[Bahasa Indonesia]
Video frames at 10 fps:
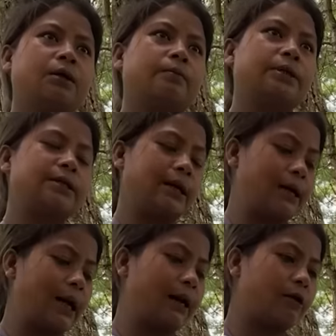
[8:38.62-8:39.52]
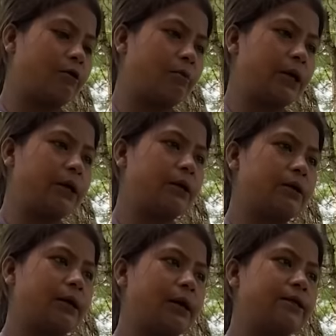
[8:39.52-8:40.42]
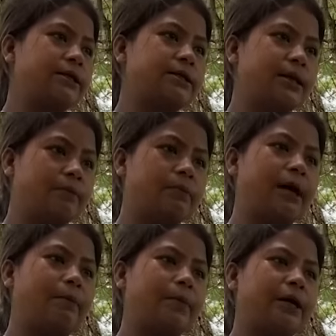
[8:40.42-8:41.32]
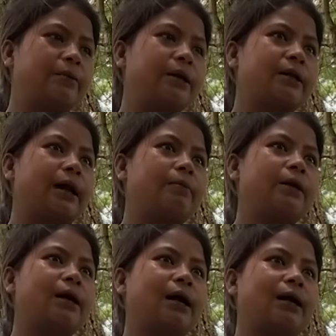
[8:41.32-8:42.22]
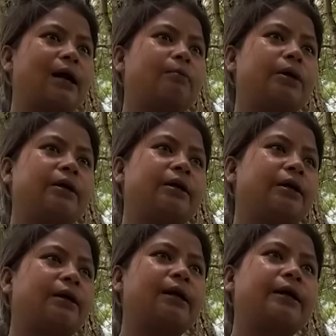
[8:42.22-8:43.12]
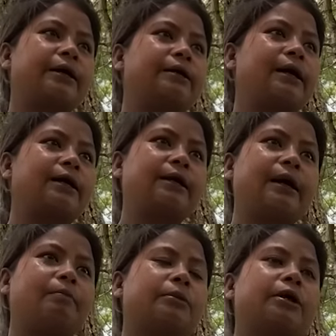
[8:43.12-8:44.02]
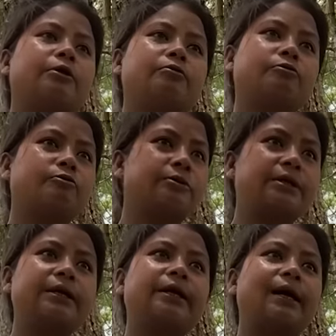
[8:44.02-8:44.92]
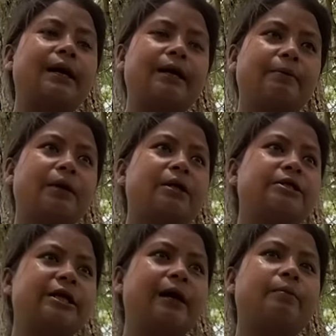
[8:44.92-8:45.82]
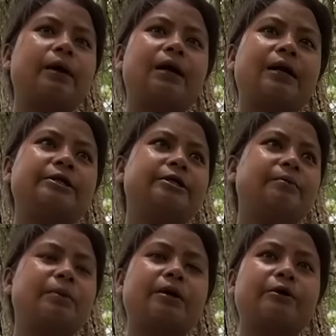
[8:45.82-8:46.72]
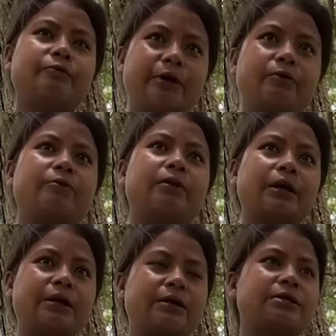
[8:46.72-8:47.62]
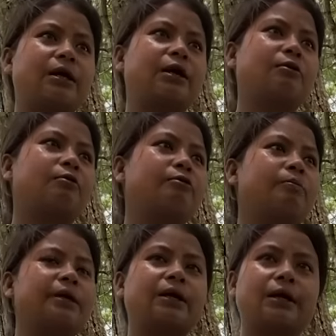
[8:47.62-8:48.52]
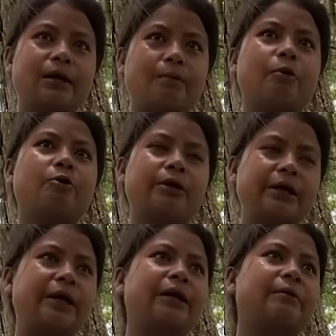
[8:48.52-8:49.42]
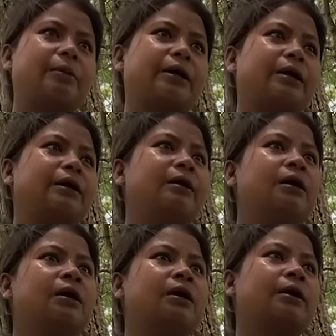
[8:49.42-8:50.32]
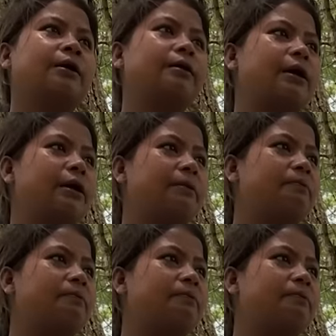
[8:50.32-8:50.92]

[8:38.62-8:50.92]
bisa klat no mai sis nem tam e mentah bi la klat mai in ya kita kiram tena du tu ngeladep keren cahai bang ala sistem na ki bio na ki selal grup te ki klem ong i e, re ma ki hanrei